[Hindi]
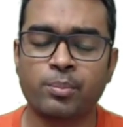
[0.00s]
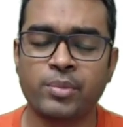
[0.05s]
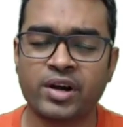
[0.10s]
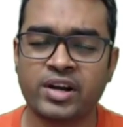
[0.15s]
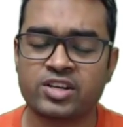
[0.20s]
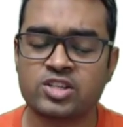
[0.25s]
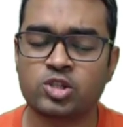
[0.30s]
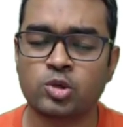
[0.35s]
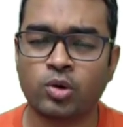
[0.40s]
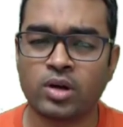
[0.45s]

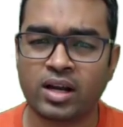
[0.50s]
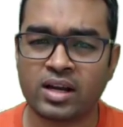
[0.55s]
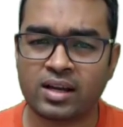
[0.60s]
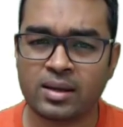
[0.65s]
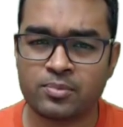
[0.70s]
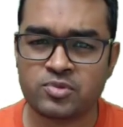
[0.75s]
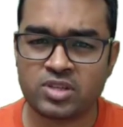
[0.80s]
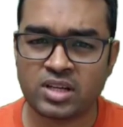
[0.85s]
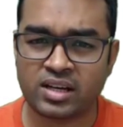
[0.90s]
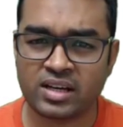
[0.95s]
ब्रिटिश द्वारा
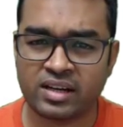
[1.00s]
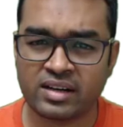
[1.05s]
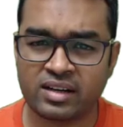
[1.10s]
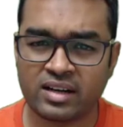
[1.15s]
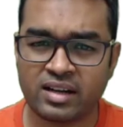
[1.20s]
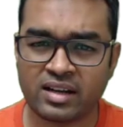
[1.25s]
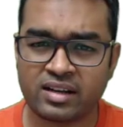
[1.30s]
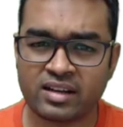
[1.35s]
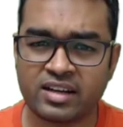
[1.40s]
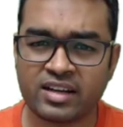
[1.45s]
कब्जा
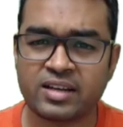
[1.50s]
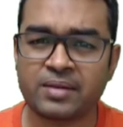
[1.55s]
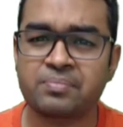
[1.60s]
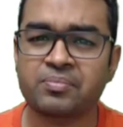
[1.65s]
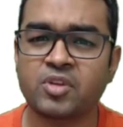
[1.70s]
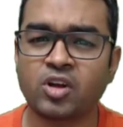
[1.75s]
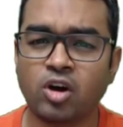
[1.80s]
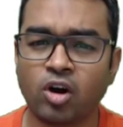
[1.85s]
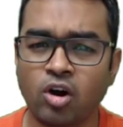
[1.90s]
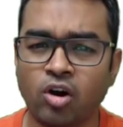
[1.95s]
करने लग गए
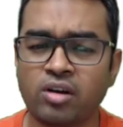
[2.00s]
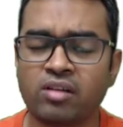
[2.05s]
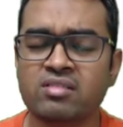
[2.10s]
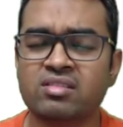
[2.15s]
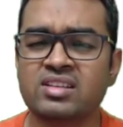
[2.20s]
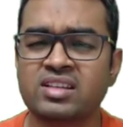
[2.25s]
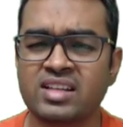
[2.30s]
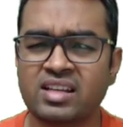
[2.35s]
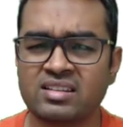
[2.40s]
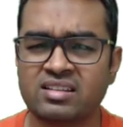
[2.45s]

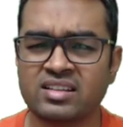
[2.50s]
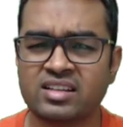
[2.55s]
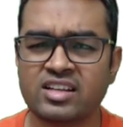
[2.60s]
और धीरे